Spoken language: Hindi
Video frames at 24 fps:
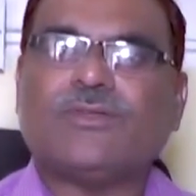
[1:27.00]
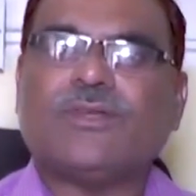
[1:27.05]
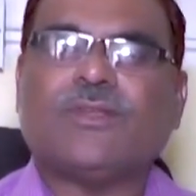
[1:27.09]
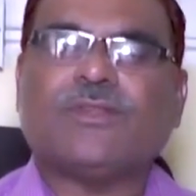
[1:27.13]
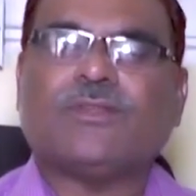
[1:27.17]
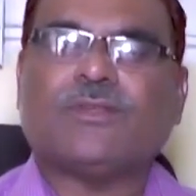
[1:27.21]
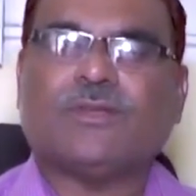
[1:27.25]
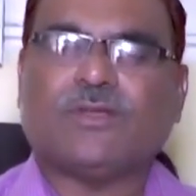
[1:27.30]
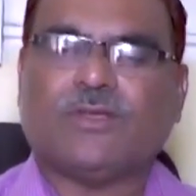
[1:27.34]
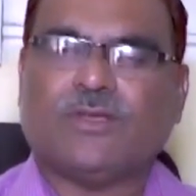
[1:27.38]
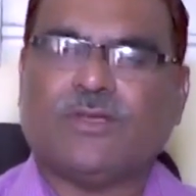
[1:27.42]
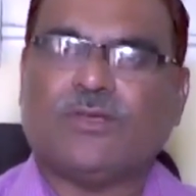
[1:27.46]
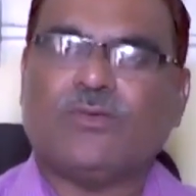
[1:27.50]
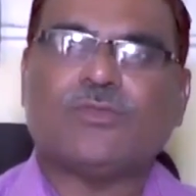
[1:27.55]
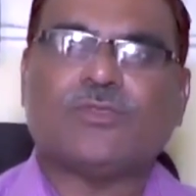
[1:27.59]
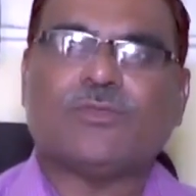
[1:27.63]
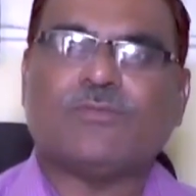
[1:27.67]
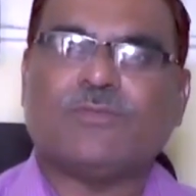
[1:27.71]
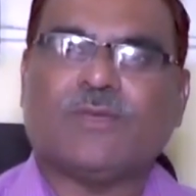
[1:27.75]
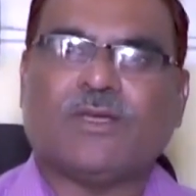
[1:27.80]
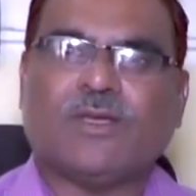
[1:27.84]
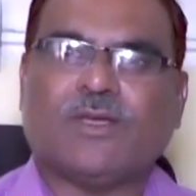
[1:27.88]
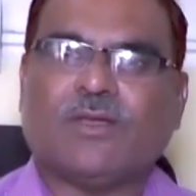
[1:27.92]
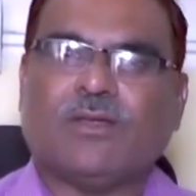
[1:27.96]
इस क्षेत्र के
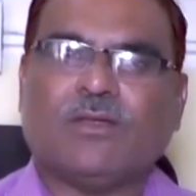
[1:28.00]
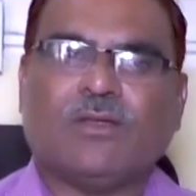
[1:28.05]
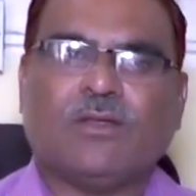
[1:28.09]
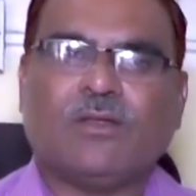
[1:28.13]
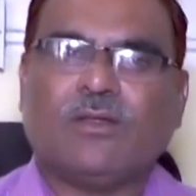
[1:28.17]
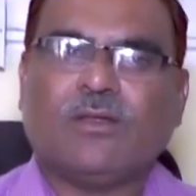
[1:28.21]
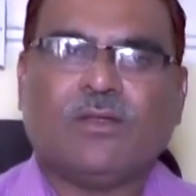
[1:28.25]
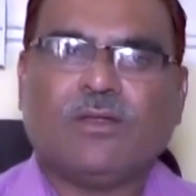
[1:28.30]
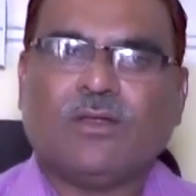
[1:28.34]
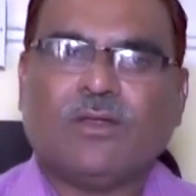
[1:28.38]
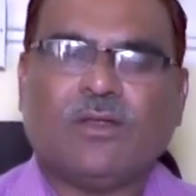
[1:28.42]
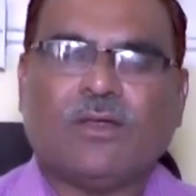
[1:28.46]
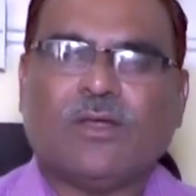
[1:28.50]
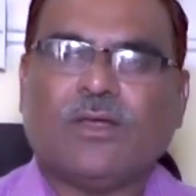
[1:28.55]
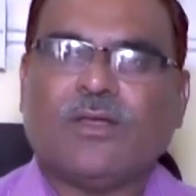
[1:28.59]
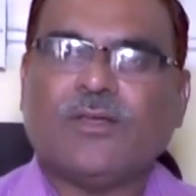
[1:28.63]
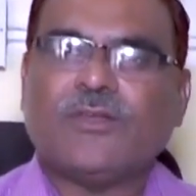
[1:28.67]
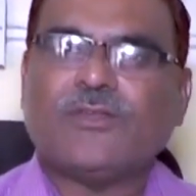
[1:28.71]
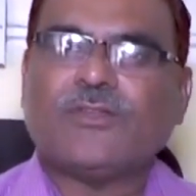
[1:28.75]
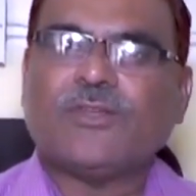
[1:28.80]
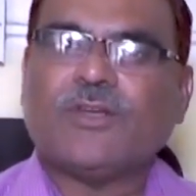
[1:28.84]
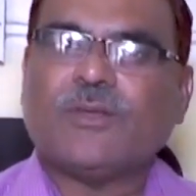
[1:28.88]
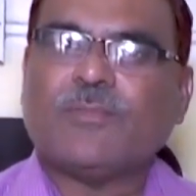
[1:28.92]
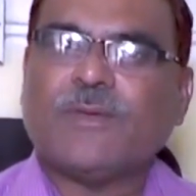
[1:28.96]
उसमें
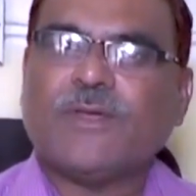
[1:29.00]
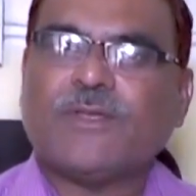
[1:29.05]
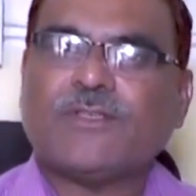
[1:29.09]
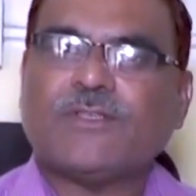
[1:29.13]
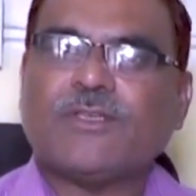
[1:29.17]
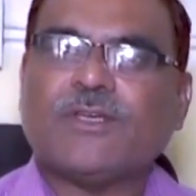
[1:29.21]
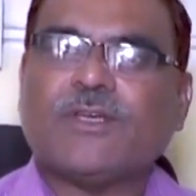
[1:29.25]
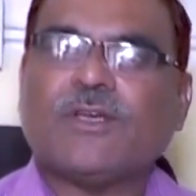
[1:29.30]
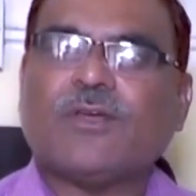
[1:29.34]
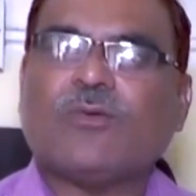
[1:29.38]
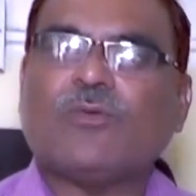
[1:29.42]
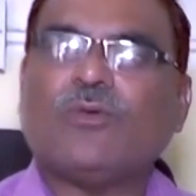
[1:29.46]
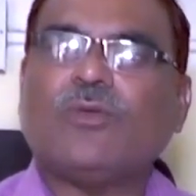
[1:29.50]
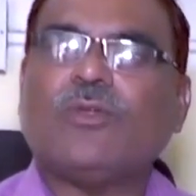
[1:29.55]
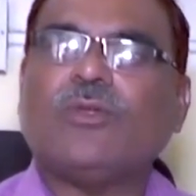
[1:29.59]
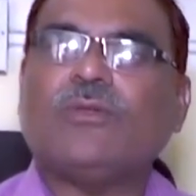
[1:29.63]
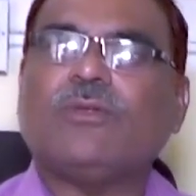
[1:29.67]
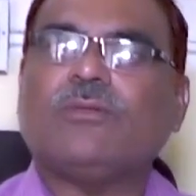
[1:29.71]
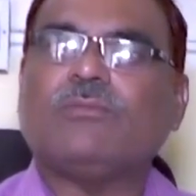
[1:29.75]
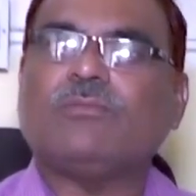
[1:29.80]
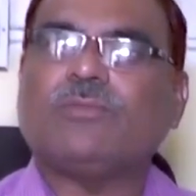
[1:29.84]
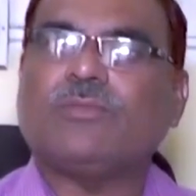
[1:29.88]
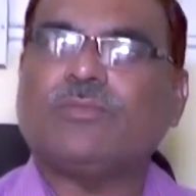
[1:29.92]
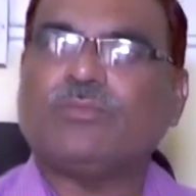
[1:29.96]
इतना पैसे का
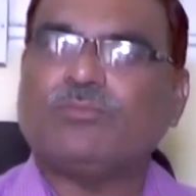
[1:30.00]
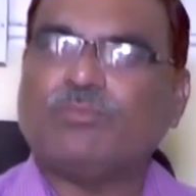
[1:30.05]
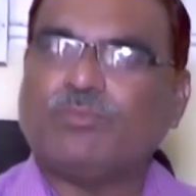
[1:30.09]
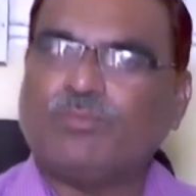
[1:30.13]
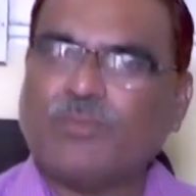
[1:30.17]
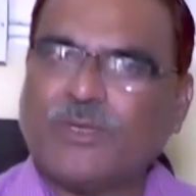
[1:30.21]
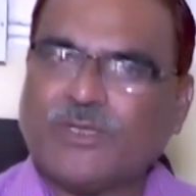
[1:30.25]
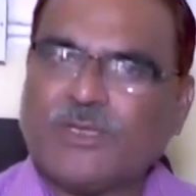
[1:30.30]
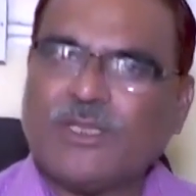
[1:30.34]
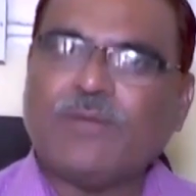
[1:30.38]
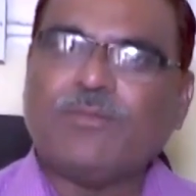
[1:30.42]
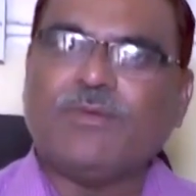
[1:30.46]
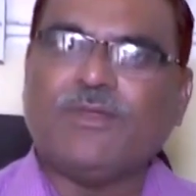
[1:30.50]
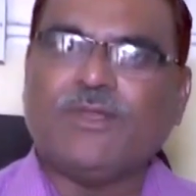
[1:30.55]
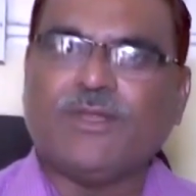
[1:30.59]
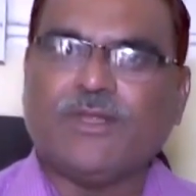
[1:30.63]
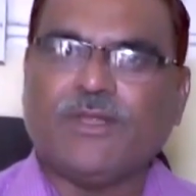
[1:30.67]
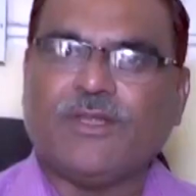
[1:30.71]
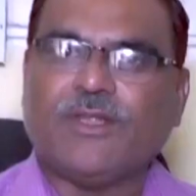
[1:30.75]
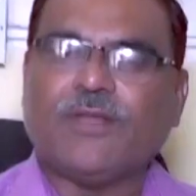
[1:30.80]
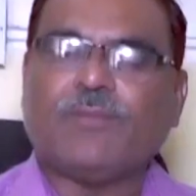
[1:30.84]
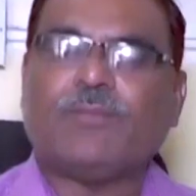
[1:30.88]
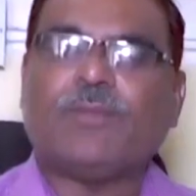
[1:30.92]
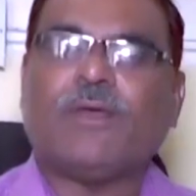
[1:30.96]
कोई मतलब
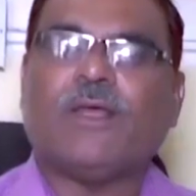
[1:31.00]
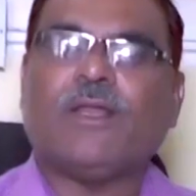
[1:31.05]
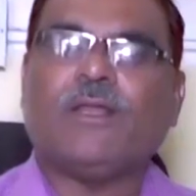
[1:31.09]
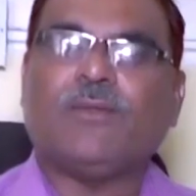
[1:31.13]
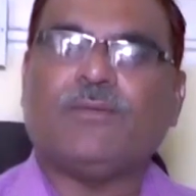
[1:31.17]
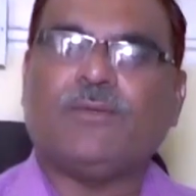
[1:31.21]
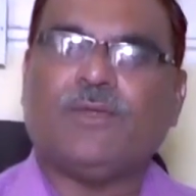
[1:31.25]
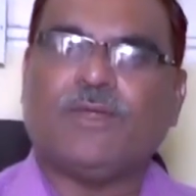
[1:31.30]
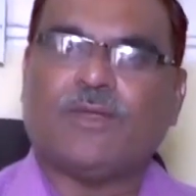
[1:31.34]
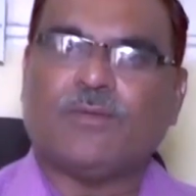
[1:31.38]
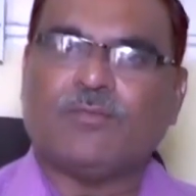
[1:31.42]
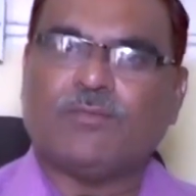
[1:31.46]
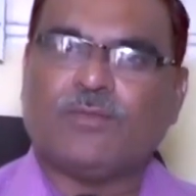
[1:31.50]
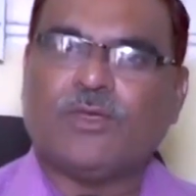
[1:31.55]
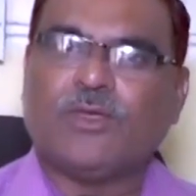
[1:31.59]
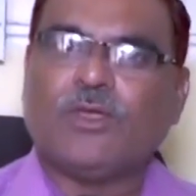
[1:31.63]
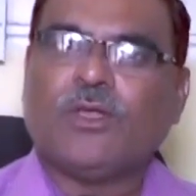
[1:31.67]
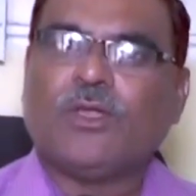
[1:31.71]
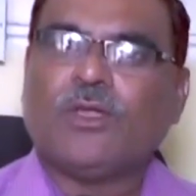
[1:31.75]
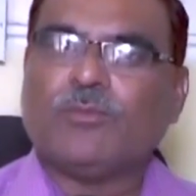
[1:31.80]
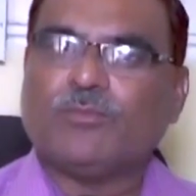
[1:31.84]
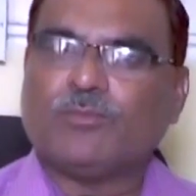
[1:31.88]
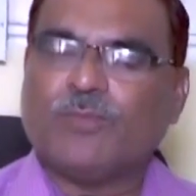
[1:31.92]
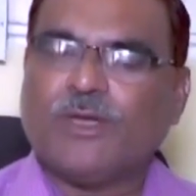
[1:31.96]
ही नहीं है पहले भी हम
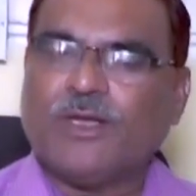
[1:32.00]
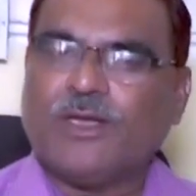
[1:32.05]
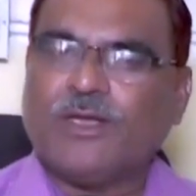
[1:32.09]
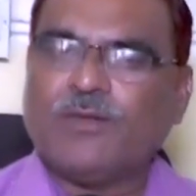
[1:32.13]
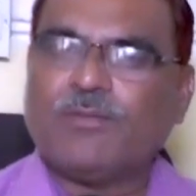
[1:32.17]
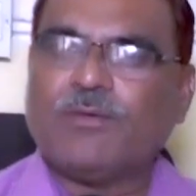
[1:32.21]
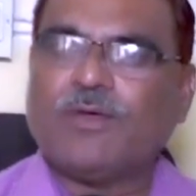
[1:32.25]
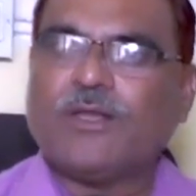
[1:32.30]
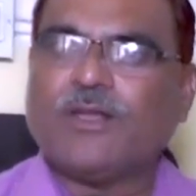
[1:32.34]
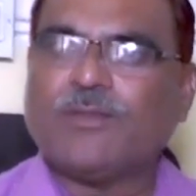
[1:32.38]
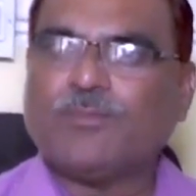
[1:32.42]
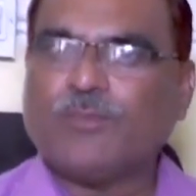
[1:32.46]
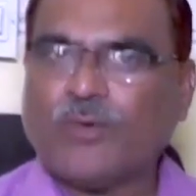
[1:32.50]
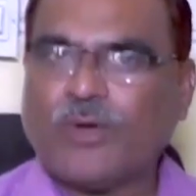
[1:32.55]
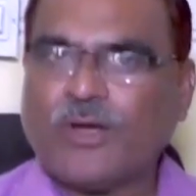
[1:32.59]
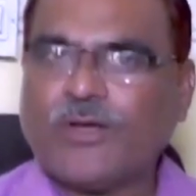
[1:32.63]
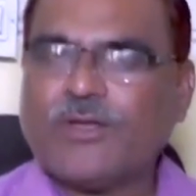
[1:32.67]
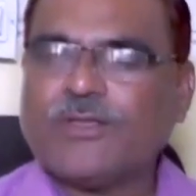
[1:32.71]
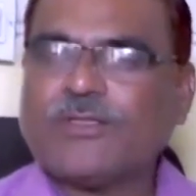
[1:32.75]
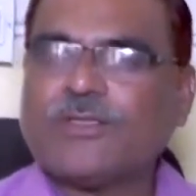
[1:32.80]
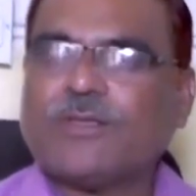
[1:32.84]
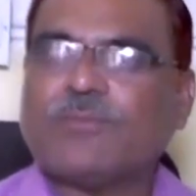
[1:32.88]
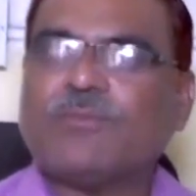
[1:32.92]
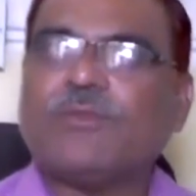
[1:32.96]
पहले हमारे
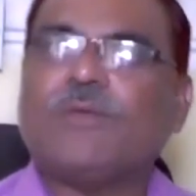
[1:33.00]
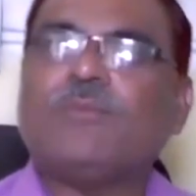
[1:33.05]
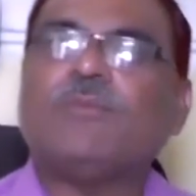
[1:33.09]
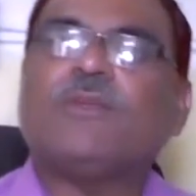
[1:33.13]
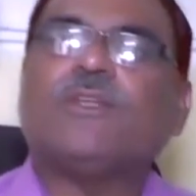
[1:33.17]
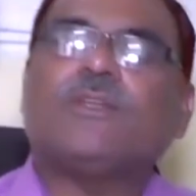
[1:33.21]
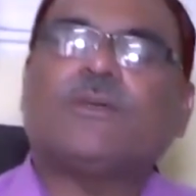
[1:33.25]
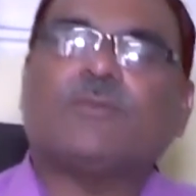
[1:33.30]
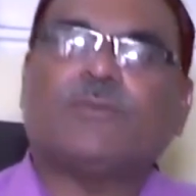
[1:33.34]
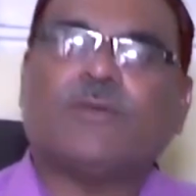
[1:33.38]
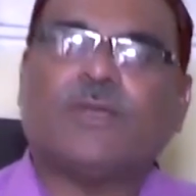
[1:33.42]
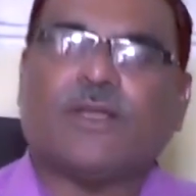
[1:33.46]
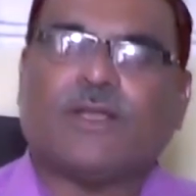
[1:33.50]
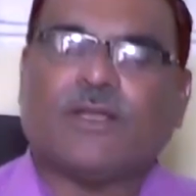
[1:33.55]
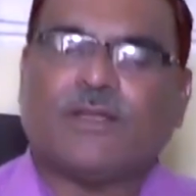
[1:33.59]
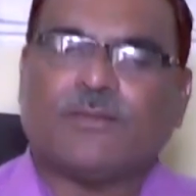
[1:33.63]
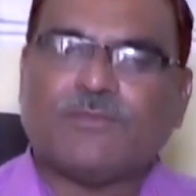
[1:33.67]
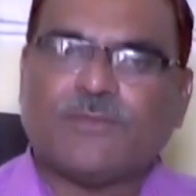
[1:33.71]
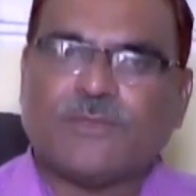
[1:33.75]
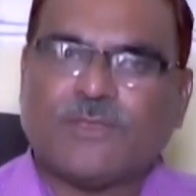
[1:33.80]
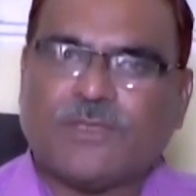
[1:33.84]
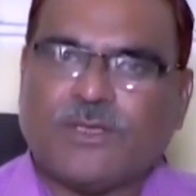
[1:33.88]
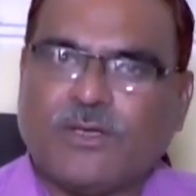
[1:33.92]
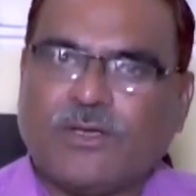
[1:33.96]
पुराने समय में जब
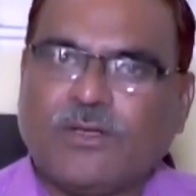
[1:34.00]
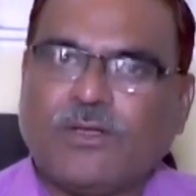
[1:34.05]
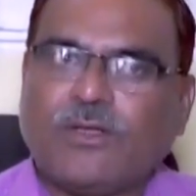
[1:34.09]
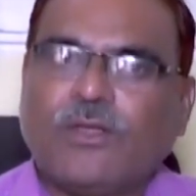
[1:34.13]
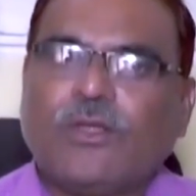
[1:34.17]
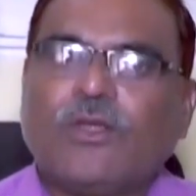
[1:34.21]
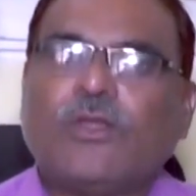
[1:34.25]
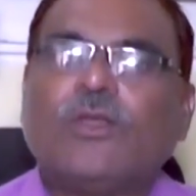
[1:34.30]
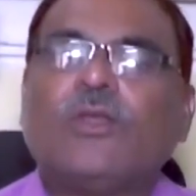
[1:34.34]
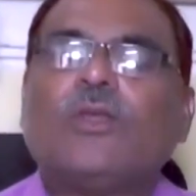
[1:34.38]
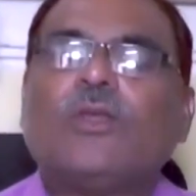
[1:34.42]
क्या नाम से